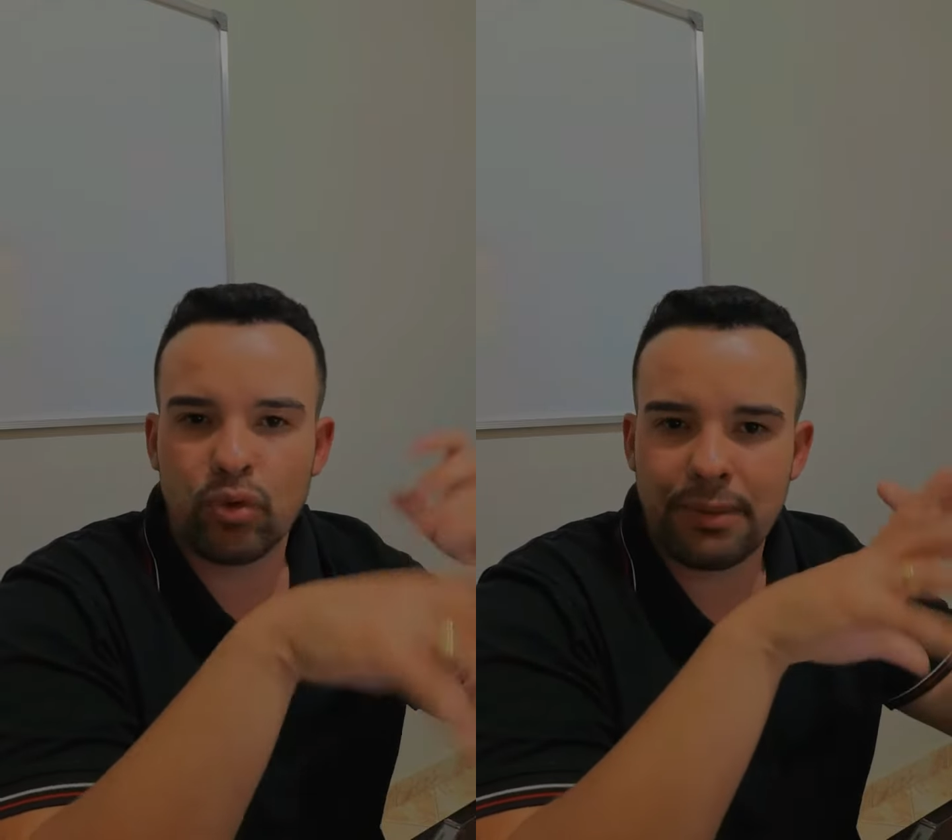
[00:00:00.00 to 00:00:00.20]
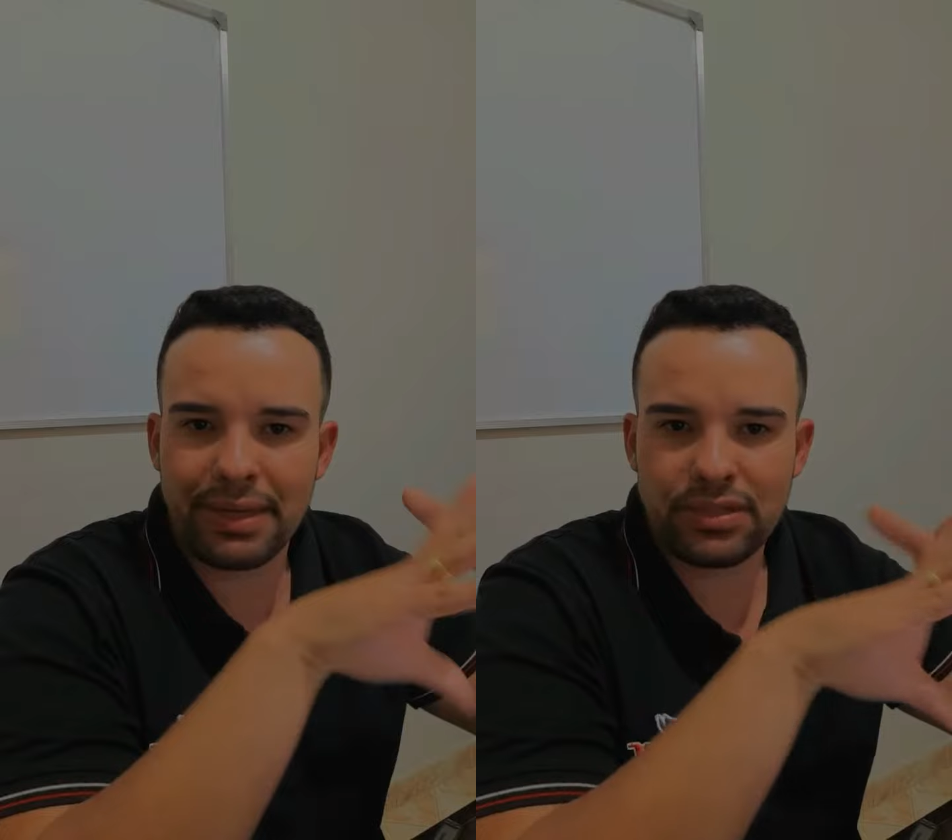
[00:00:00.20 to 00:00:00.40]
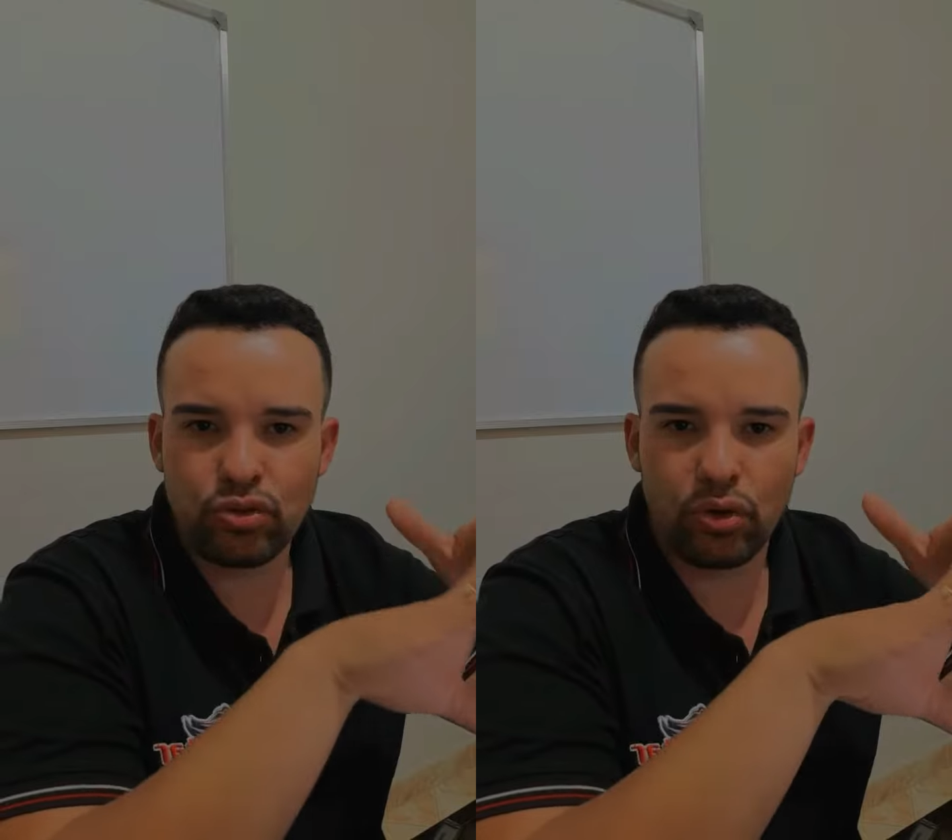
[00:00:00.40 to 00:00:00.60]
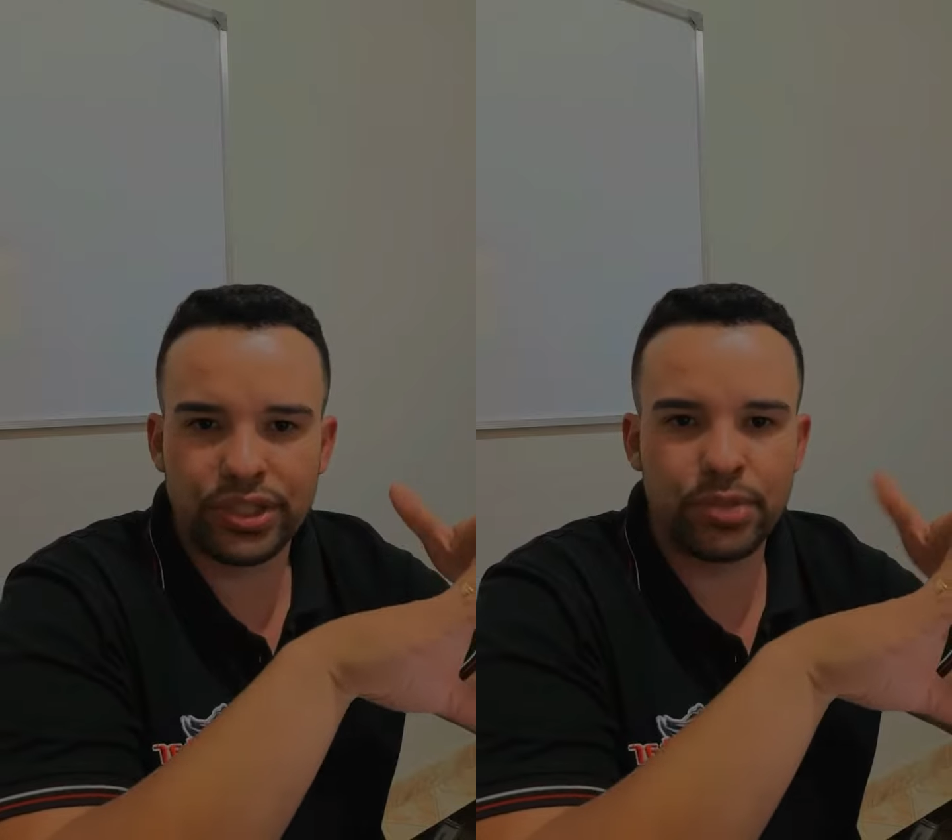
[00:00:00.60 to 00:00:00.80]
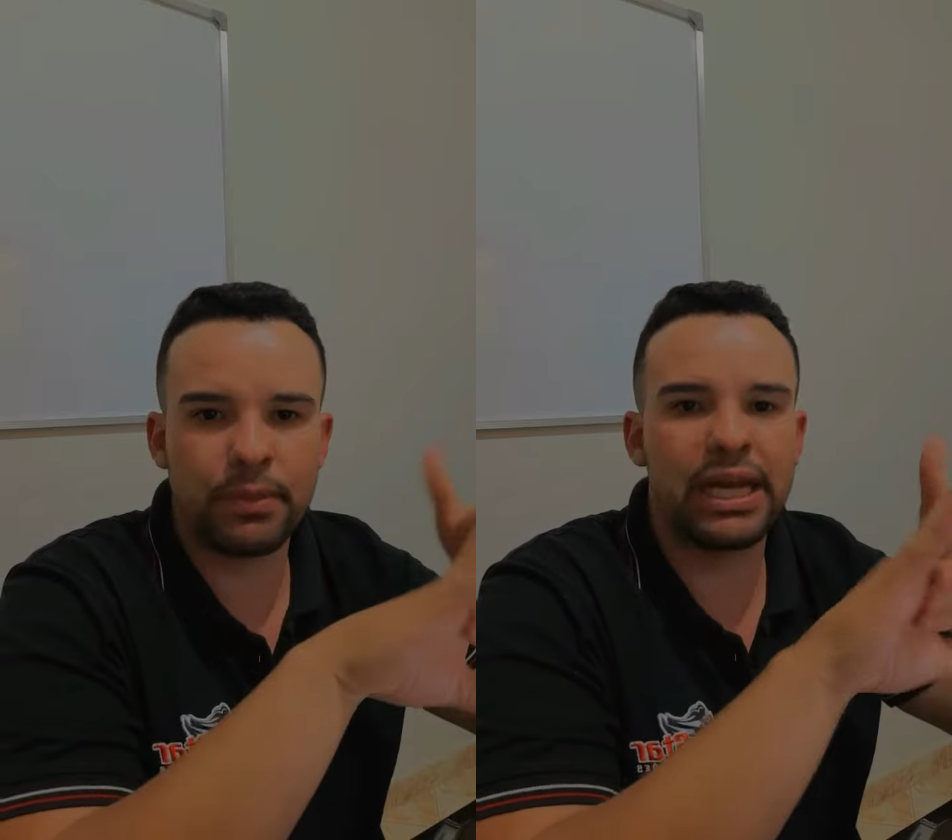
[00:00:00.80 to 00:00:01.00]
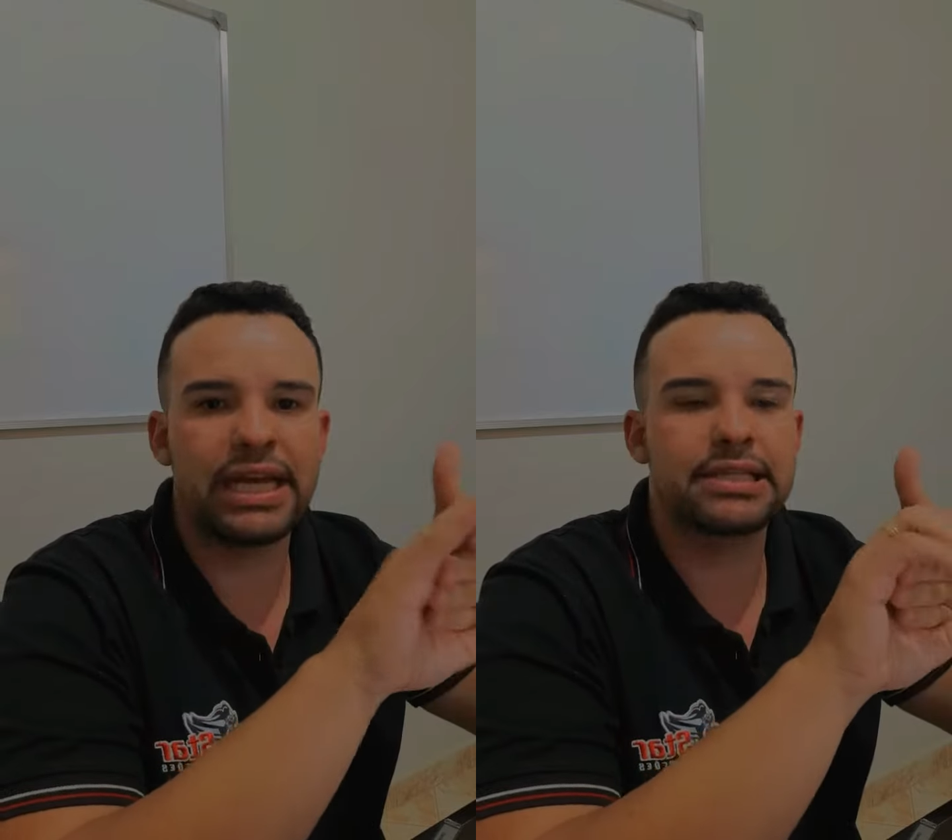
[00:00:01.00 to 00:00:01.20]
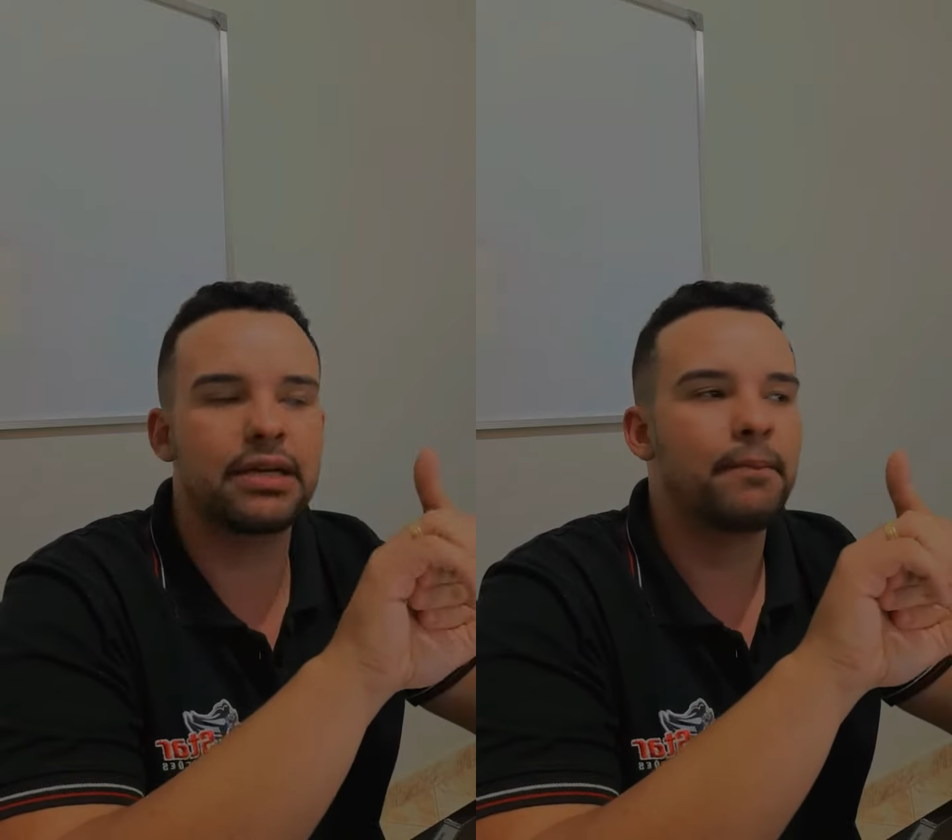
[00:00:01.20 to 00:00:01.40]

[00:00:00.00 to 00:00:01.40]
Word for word: cabeçote, beleza?